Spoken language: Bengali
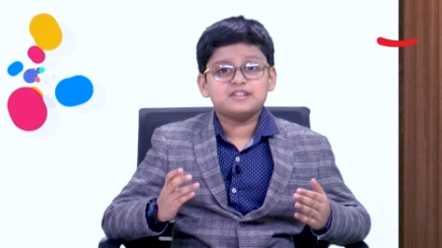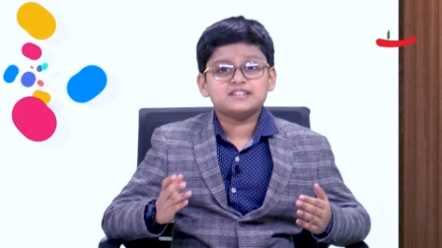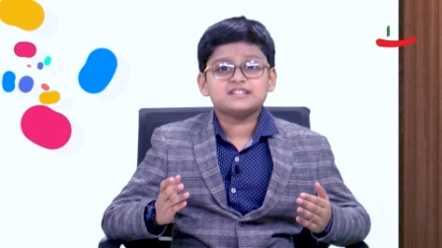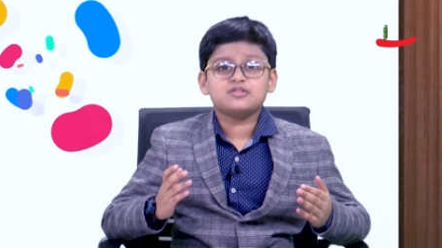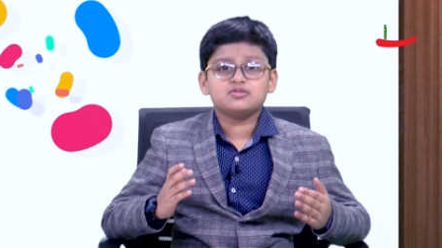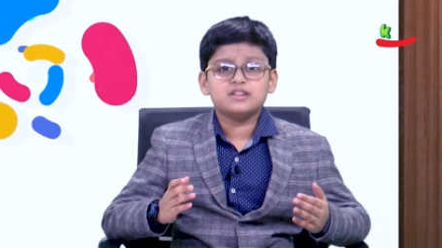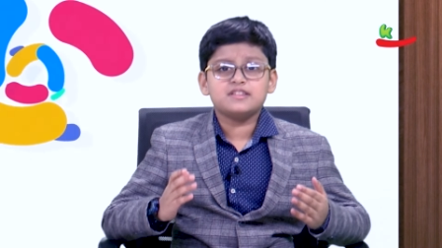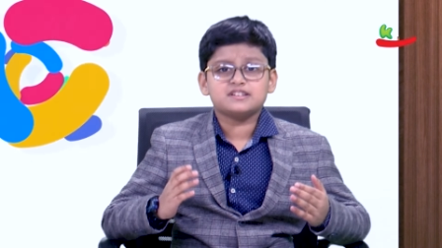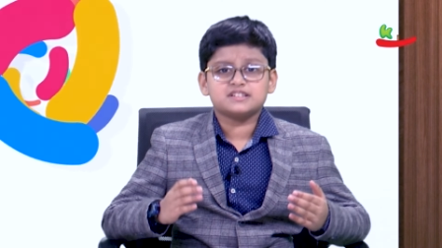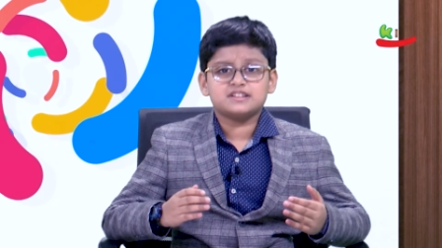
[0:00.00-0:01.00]
আজকের
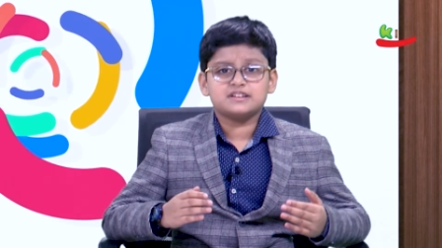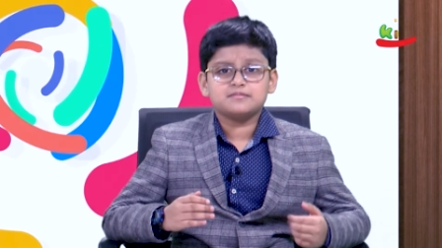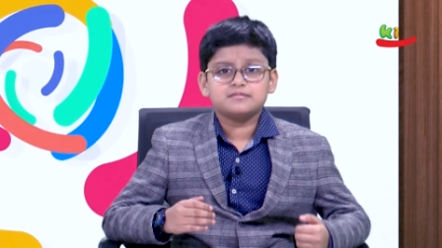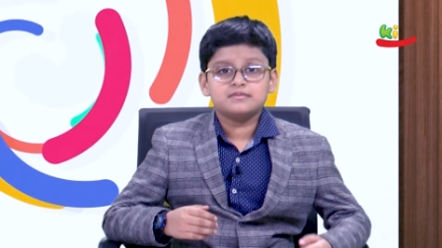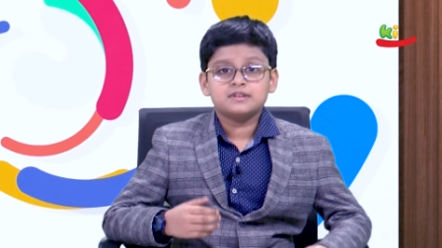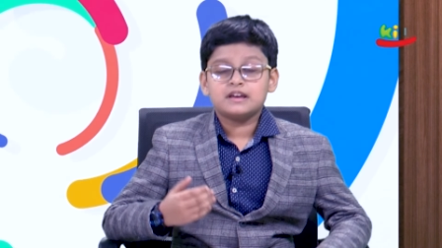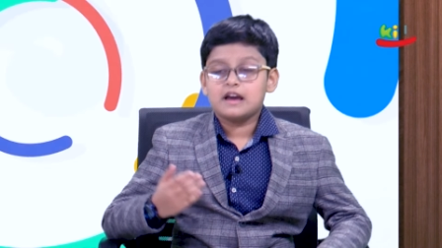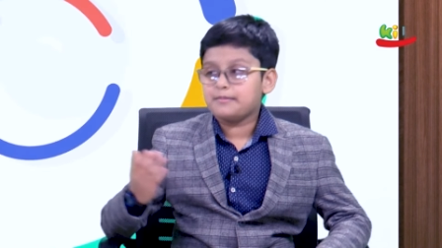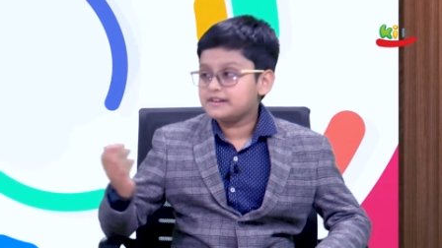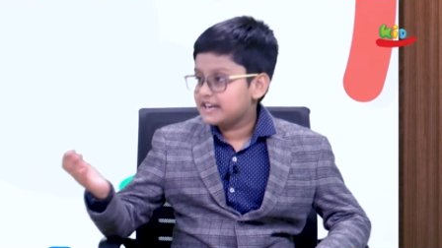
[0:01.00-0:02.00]
অতিথিদের সাথে
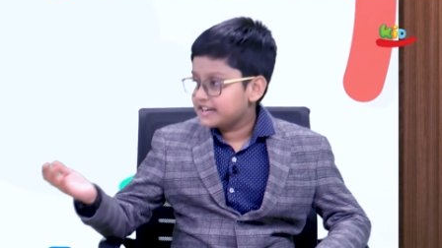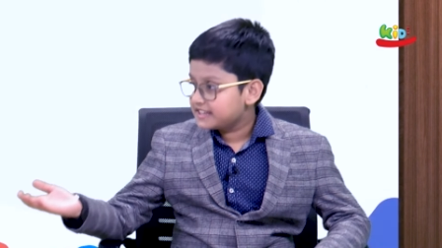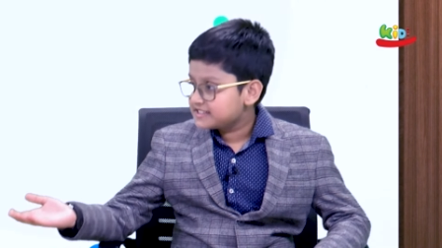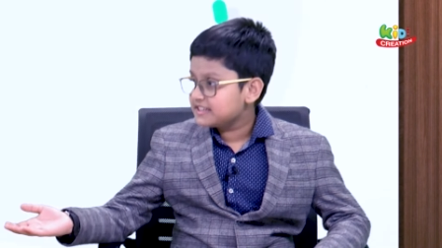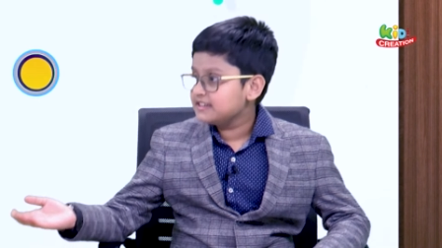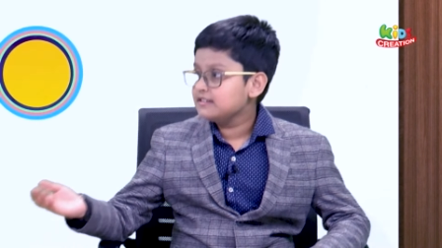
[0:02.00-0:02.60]
আমার ডানে আছেন